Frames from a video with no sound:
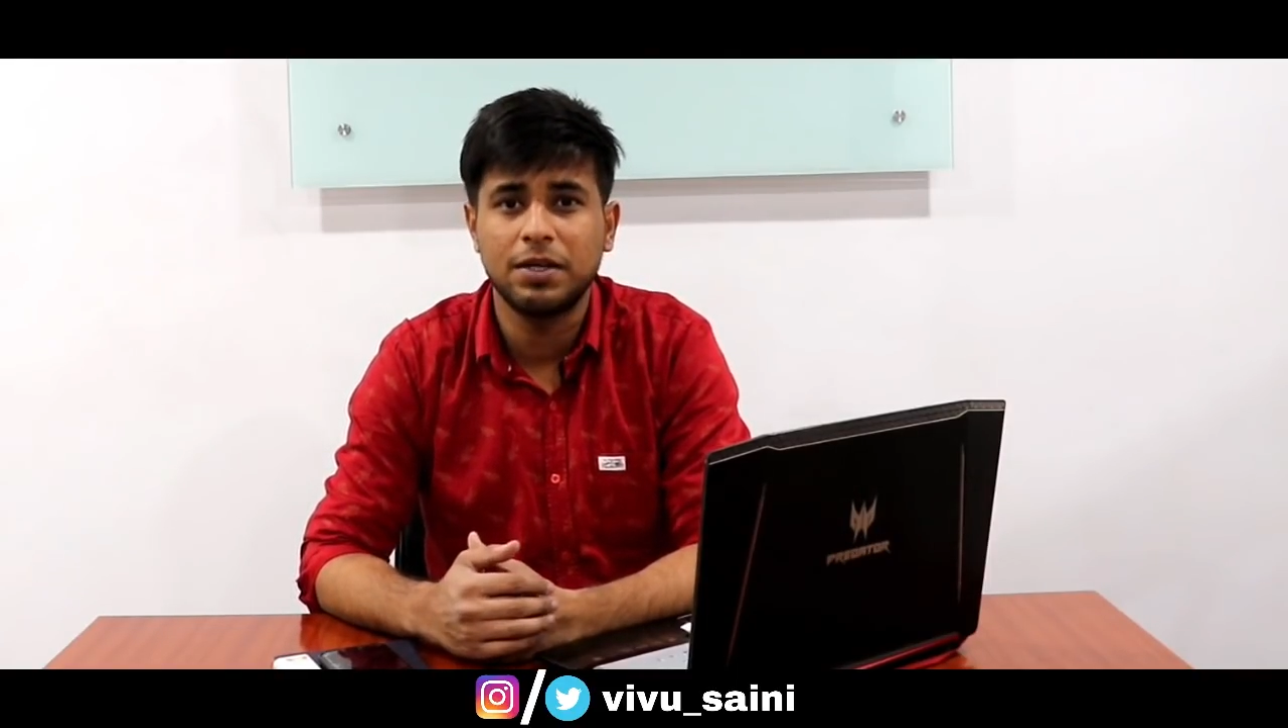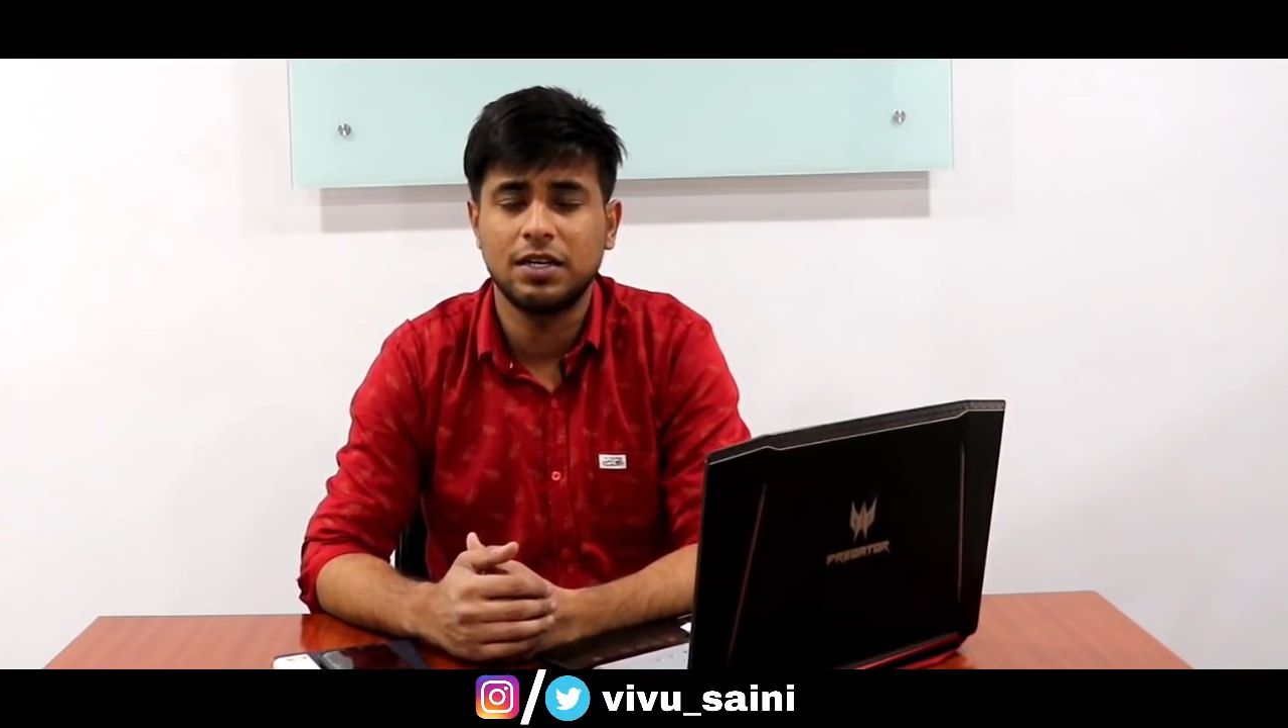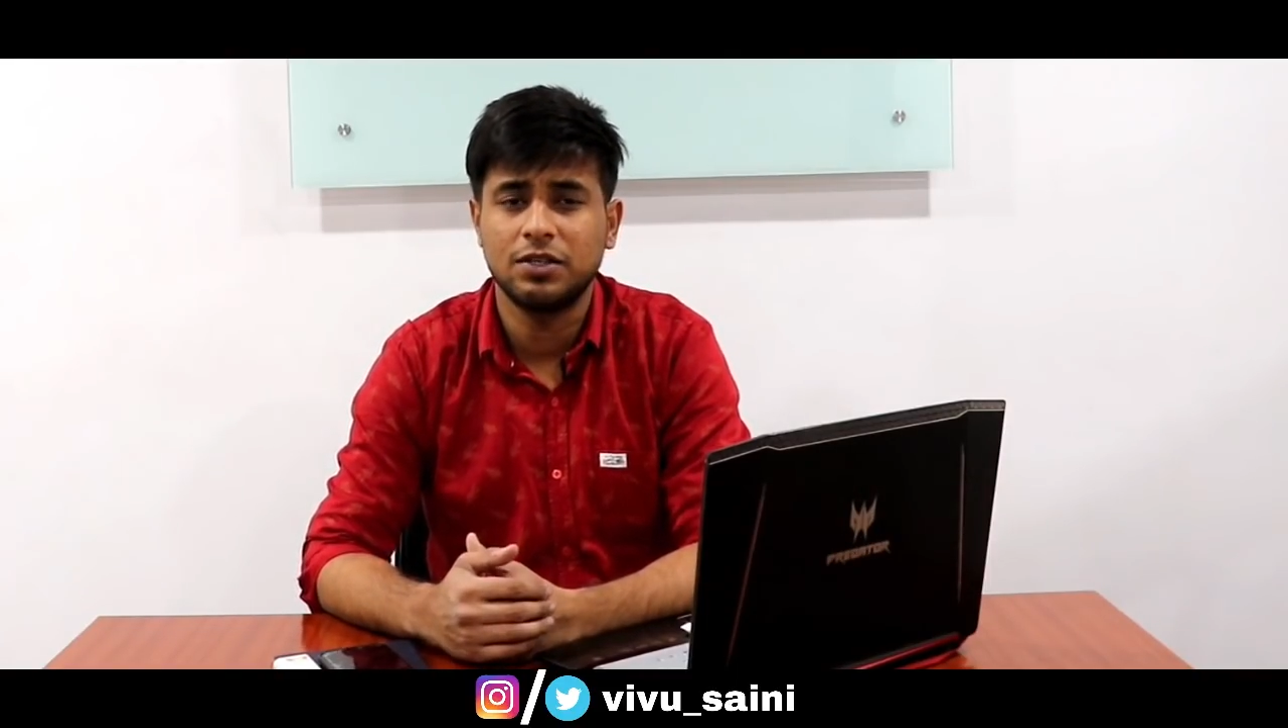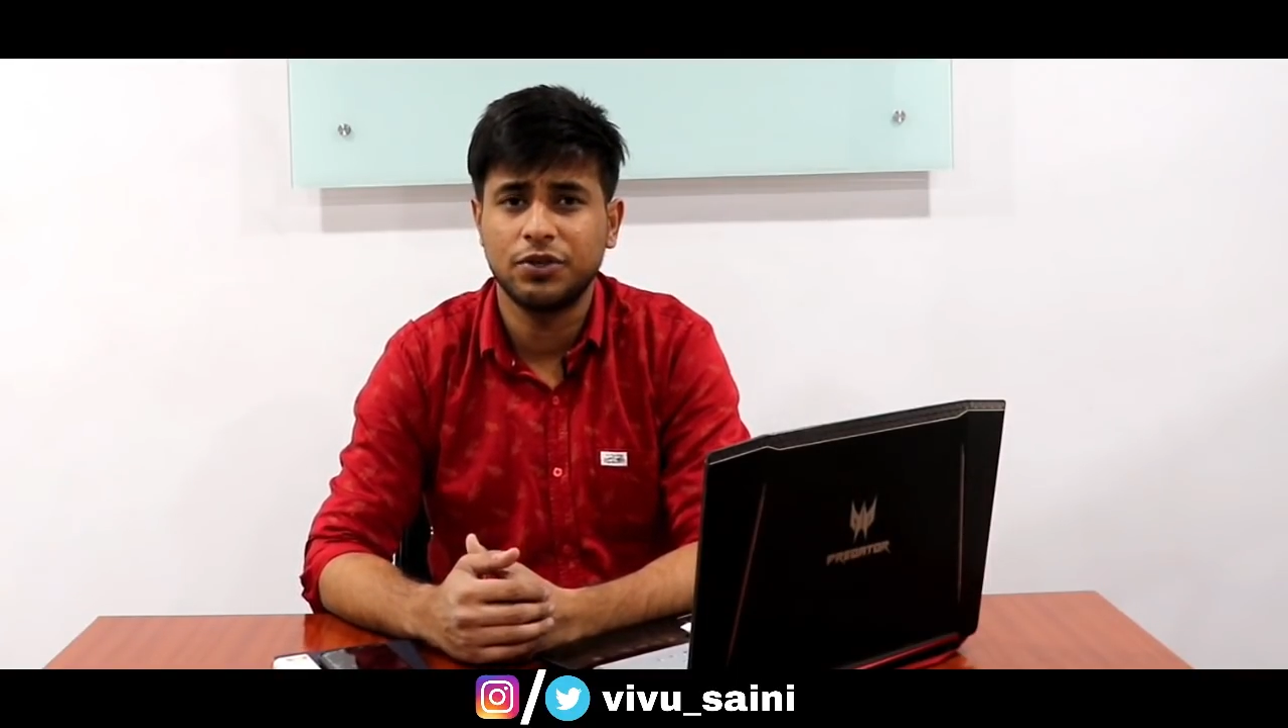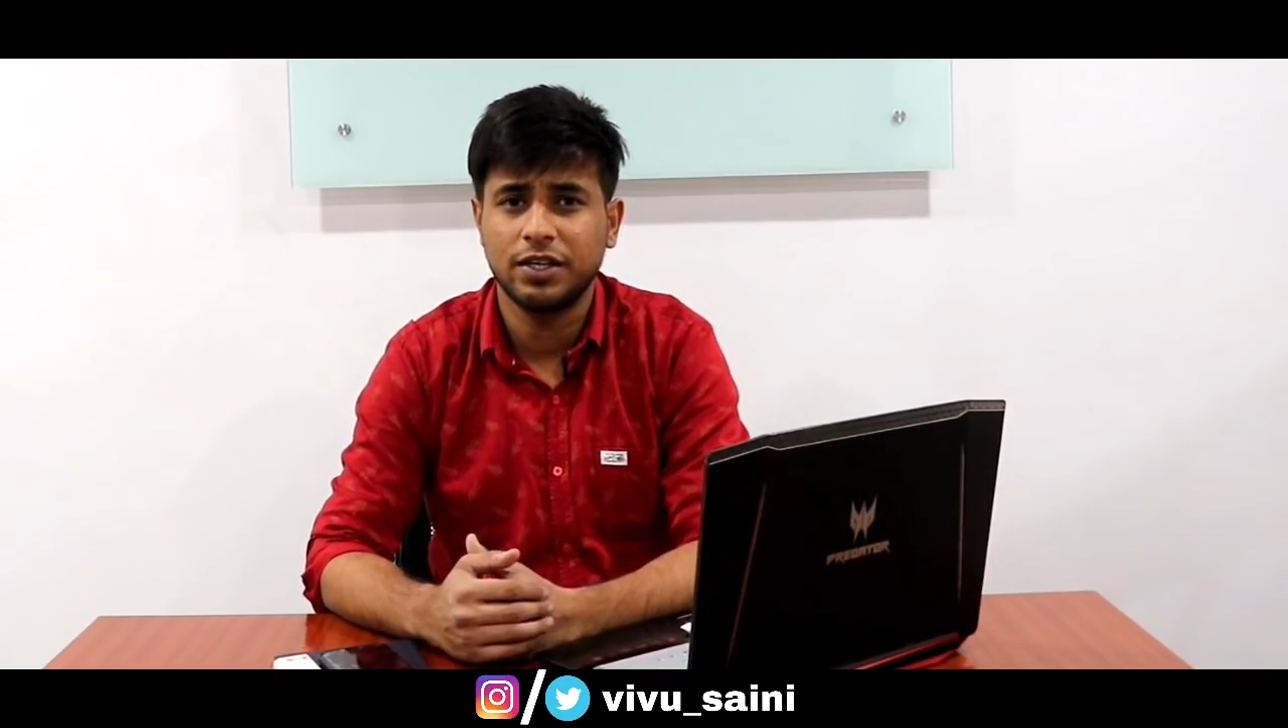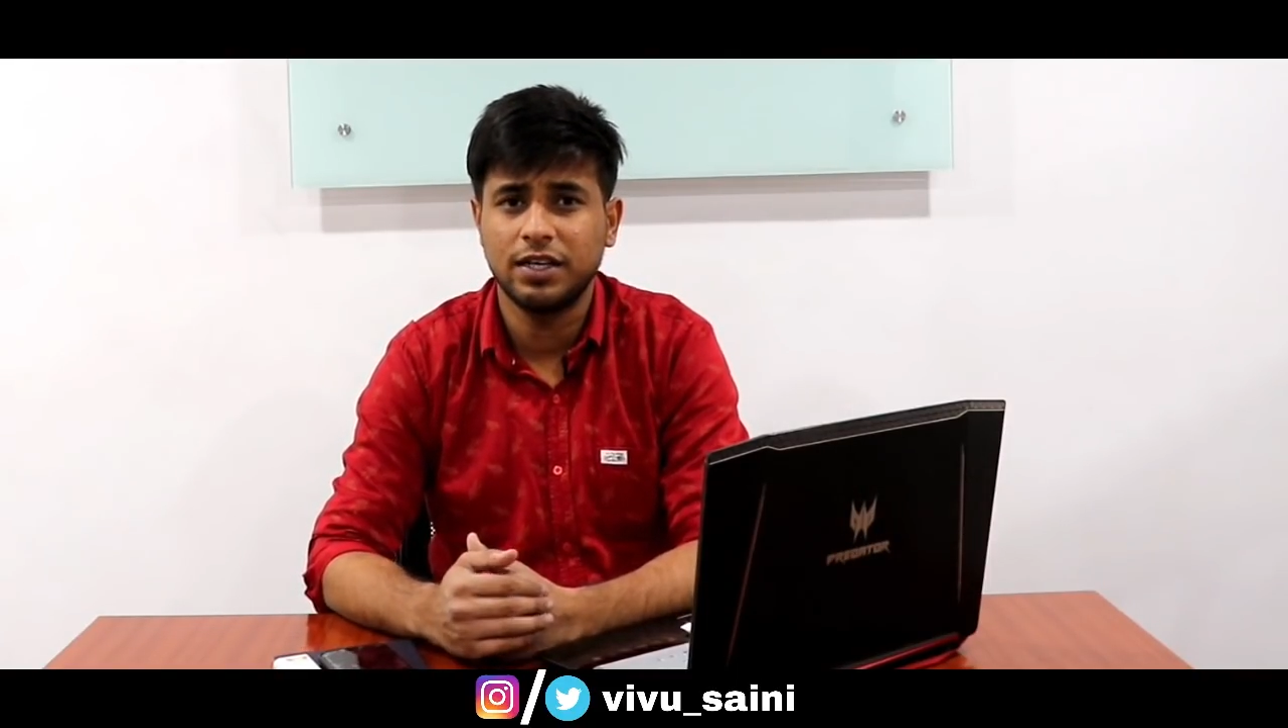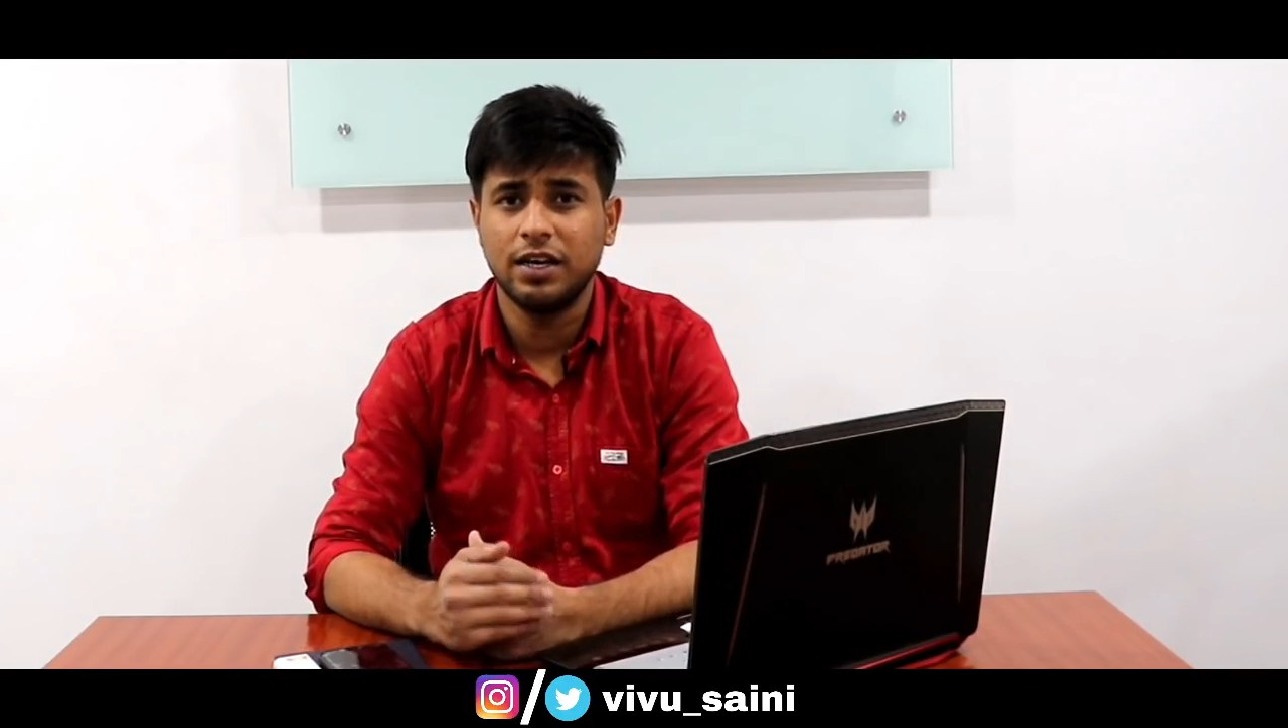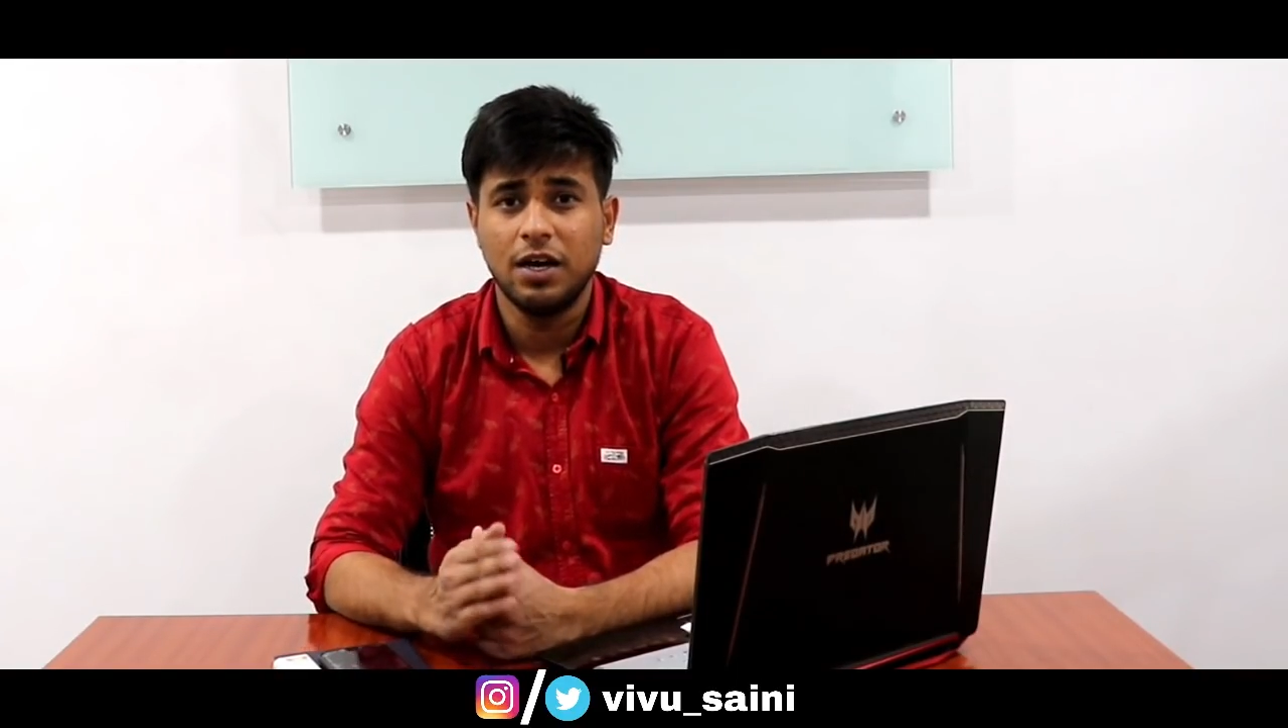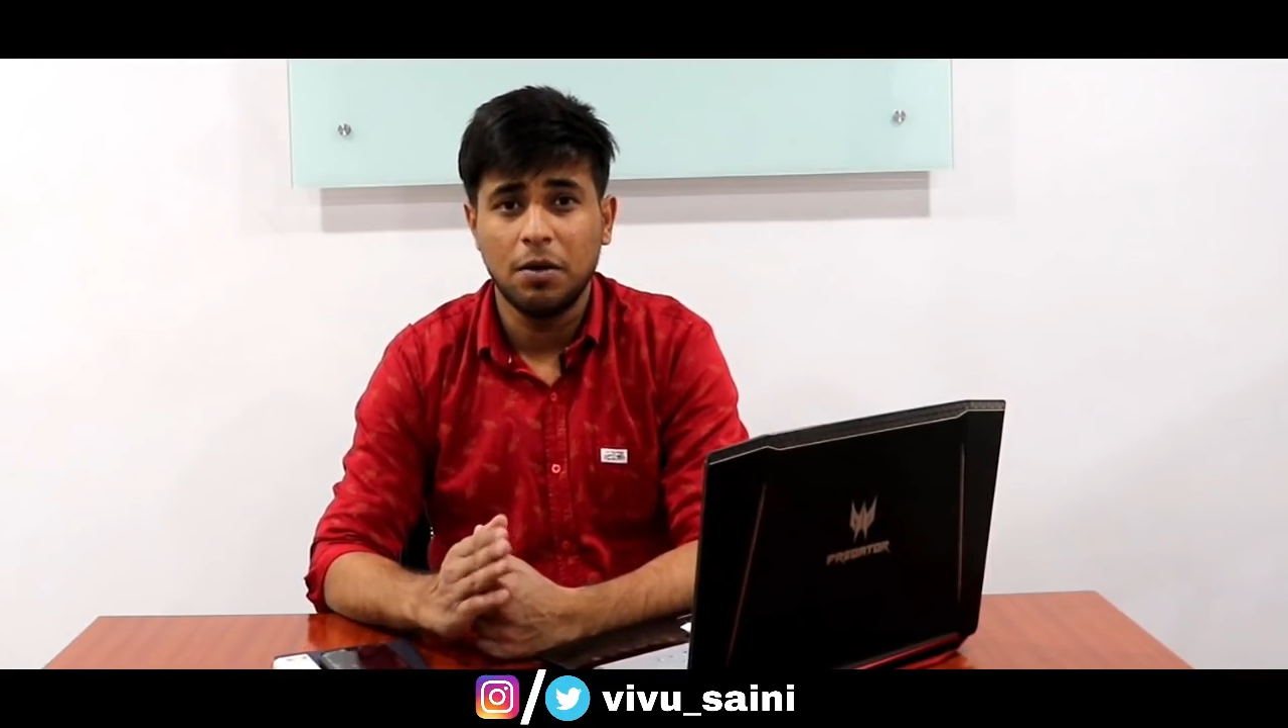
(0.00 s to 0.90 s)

मचा चुकी थी